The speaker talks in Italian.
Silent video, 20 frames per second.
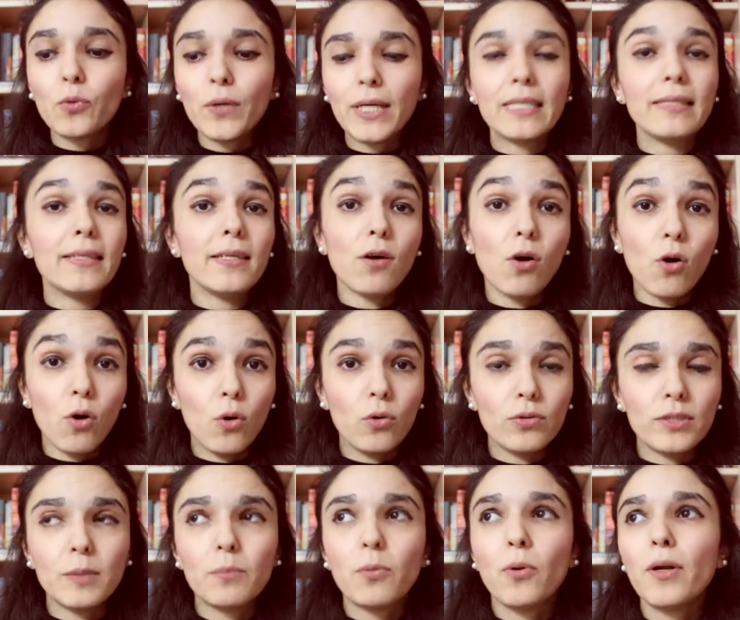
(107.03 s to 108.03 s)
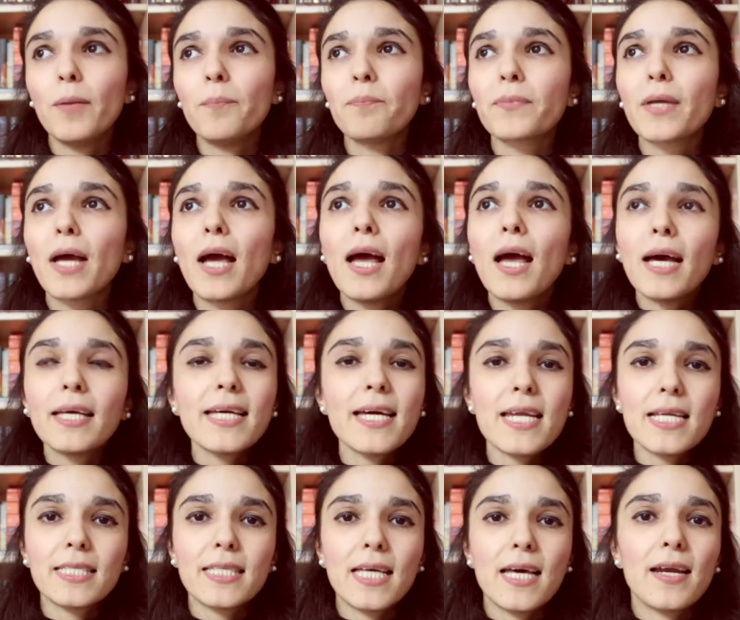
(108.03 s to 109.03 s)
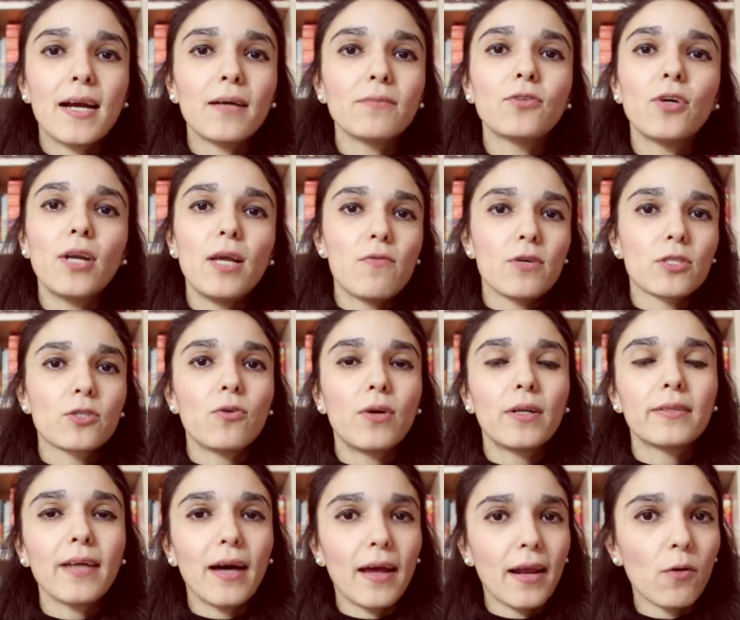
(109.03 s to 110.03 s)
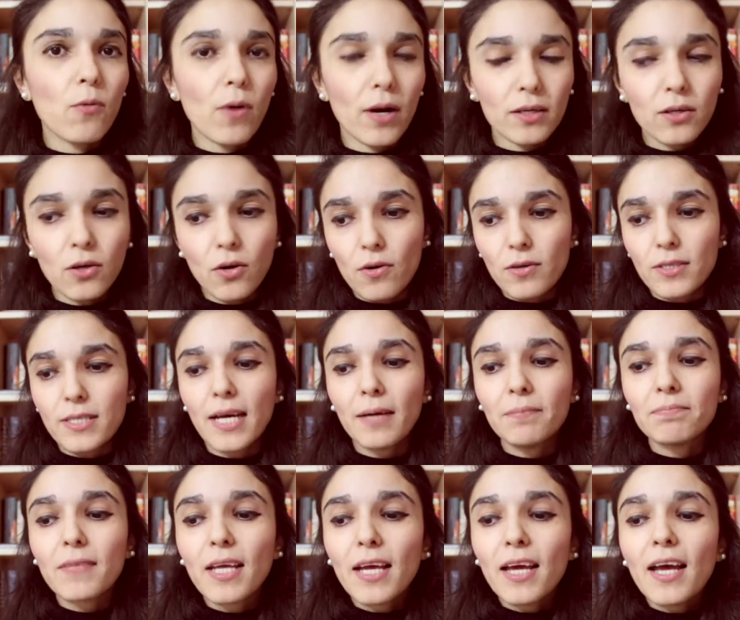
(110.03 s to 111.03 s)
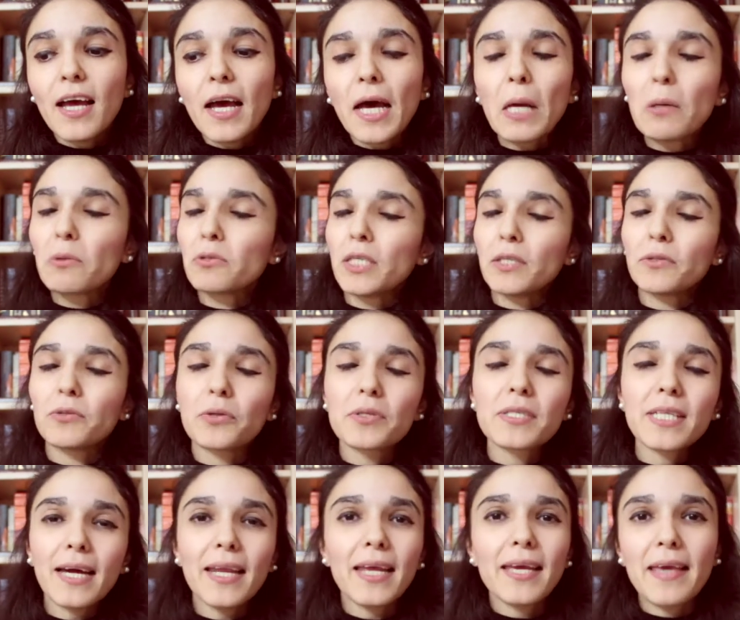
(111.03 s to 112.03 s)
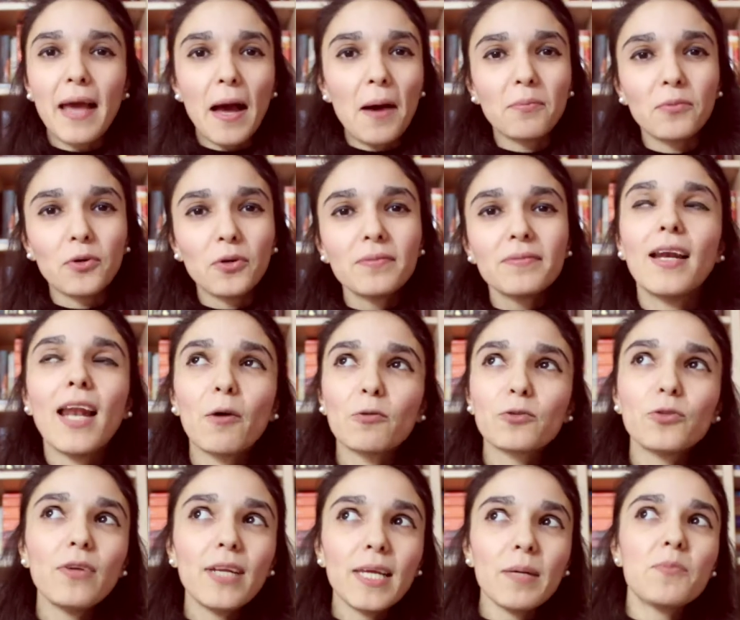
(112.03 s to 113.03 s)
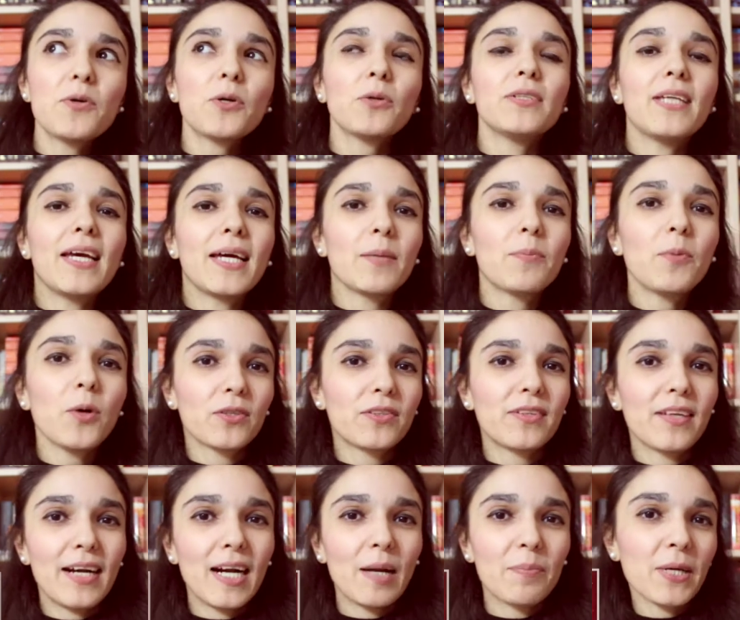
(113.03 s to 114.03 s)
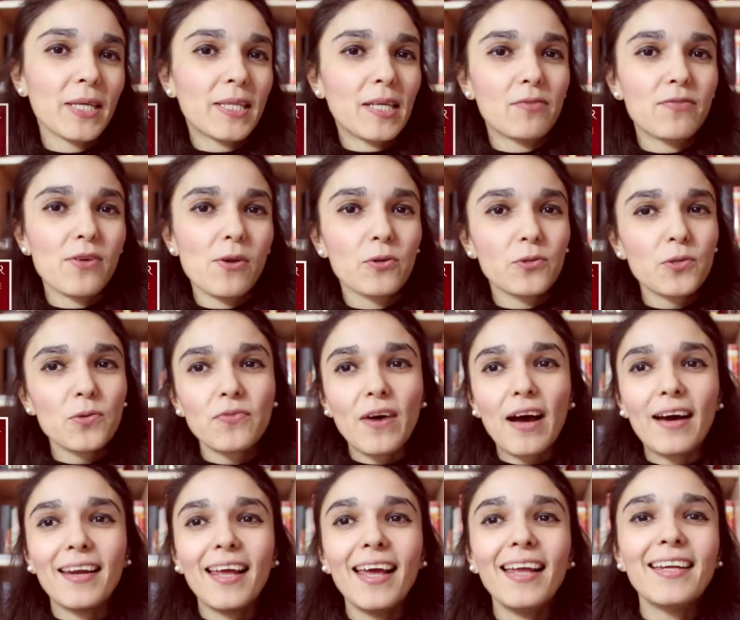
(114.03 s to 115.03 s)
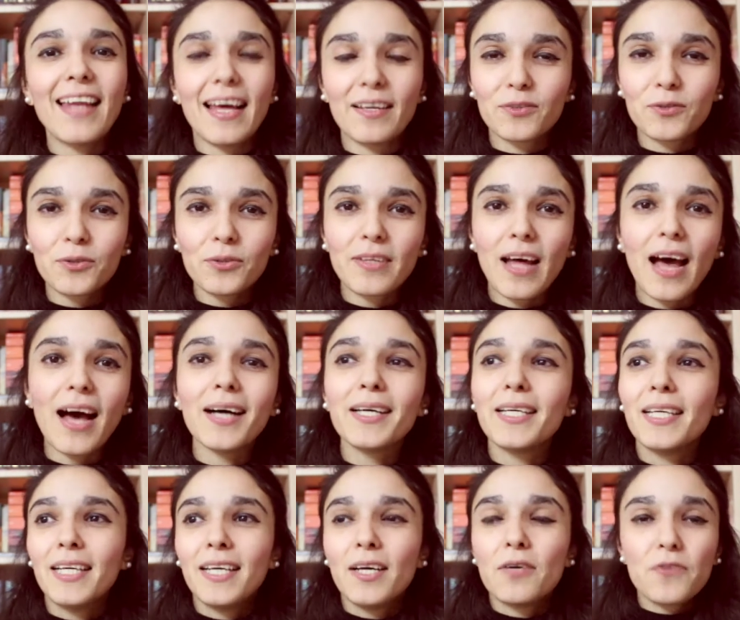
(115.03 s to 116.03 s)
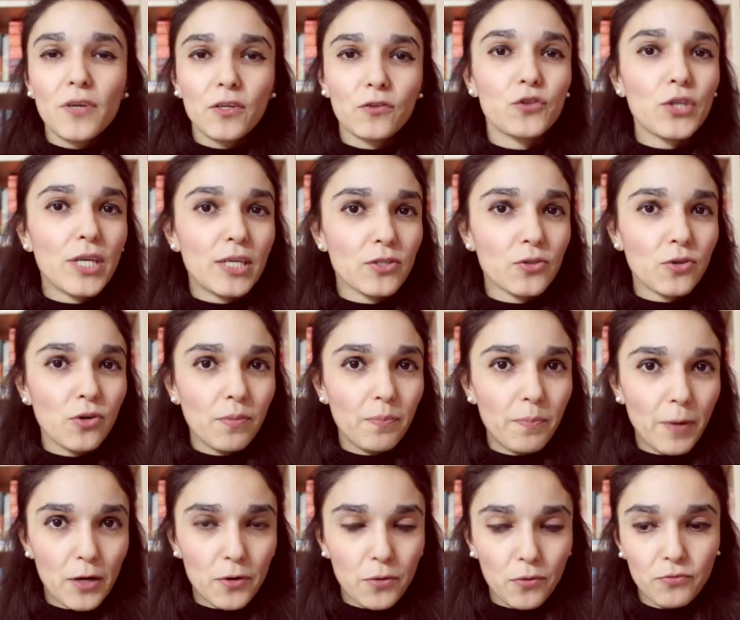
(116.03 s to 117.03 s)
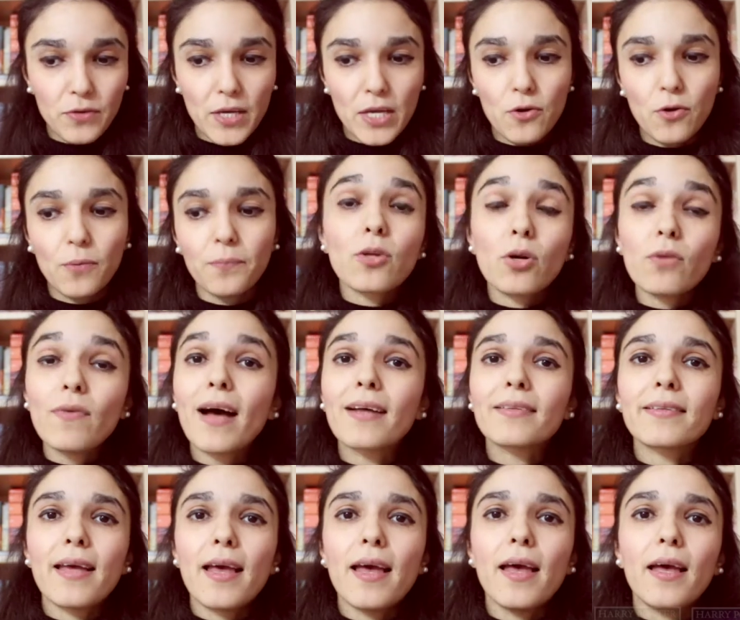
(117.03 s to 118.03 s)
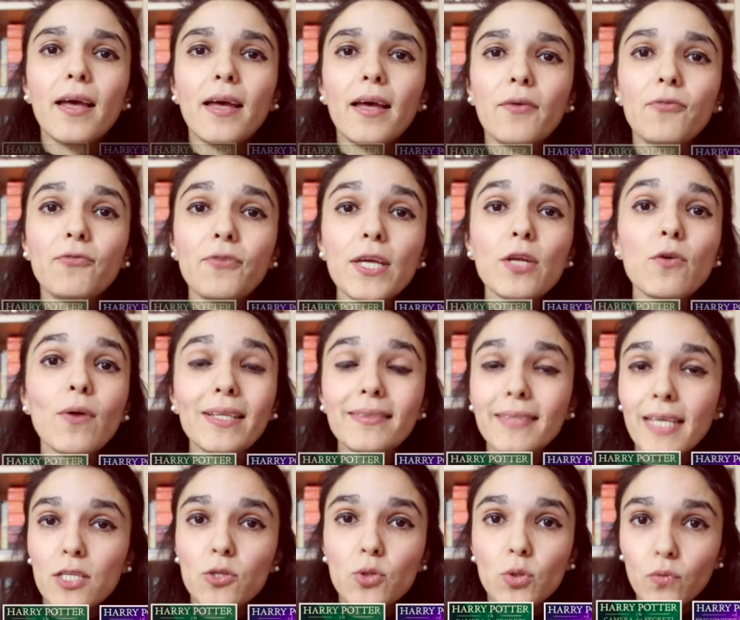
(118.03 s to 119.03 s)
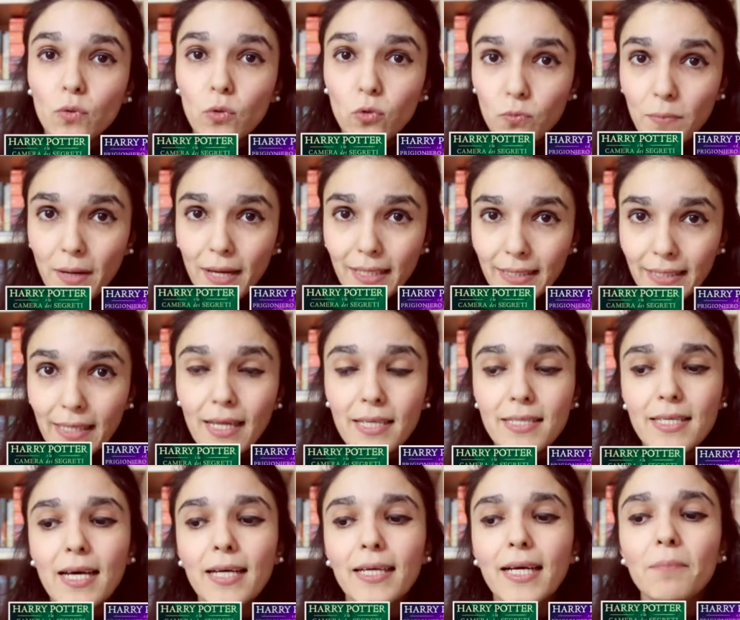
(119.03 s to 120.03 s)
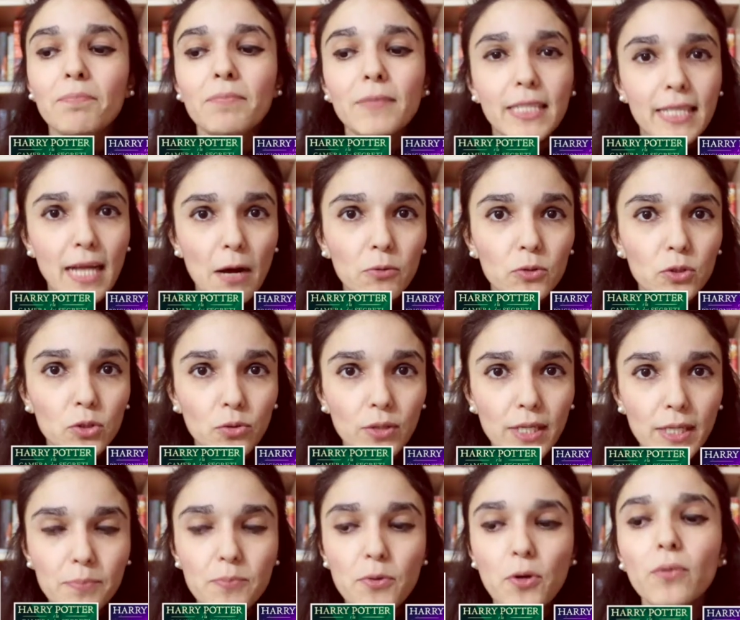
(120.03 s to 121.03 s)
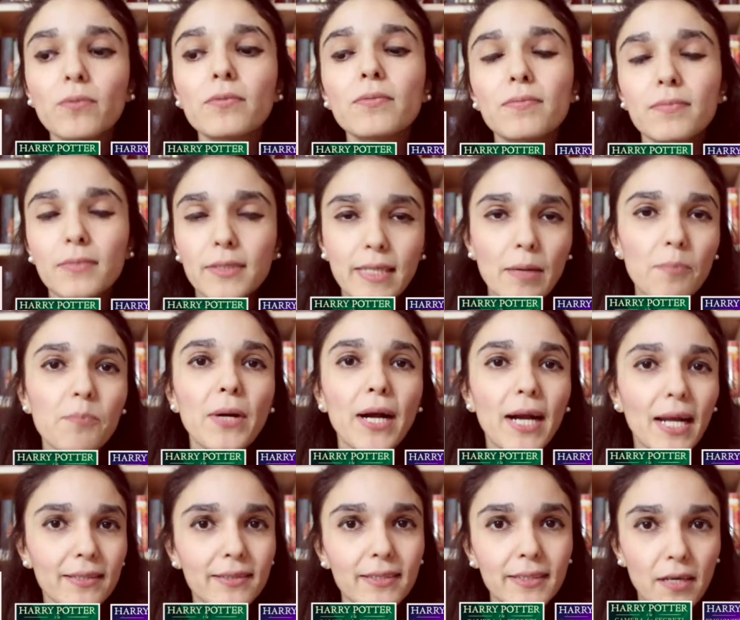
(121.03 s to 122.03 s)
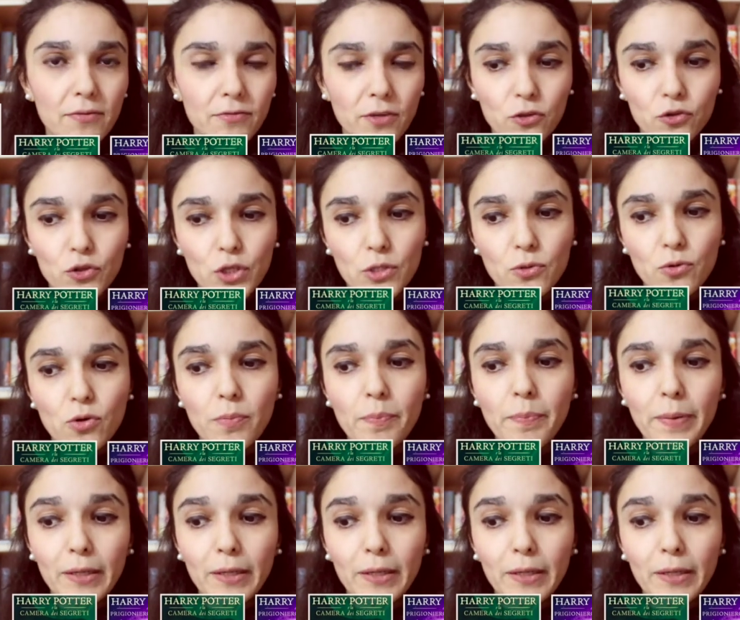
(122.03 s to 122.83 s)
Quindi ho Audible, Ieri sera volevo ascoltare qualcosa e ho detto scarichiamo l'audiolibro di Harry Potter la pietra filosofale letto da Francesco Pannofino. Trovate eh, fino al terzo volume della saga in audiolibro sempre letti da Francesco